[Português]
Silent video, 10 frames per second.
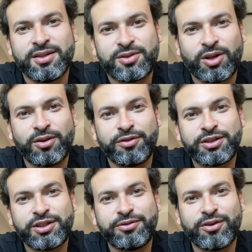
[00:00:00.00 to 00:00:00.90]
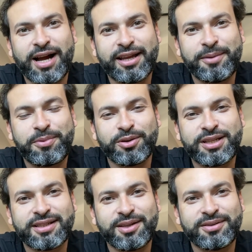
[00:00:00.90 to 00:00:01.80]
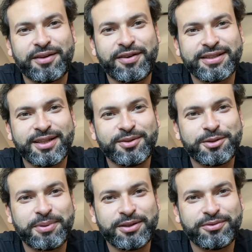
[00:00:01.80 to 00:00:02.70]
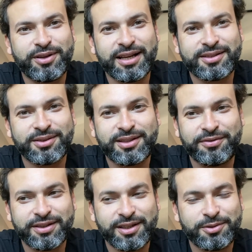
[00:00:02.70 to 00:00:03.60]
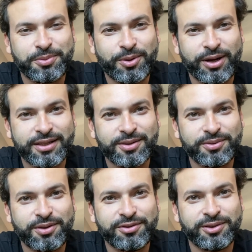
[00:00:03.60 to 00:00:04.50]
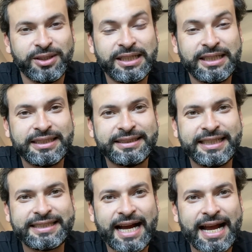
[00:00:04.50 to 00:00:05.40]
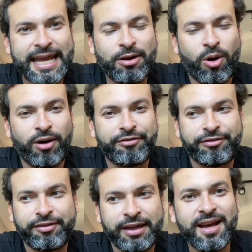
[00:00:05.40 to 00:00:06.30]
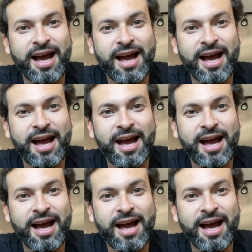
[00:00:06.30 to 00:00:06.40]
Só não vou te divulgar aqui porque eu sei que você não está fazendo isso para divulgação, você está fazendo isso por coração, então eu vou deixar em off.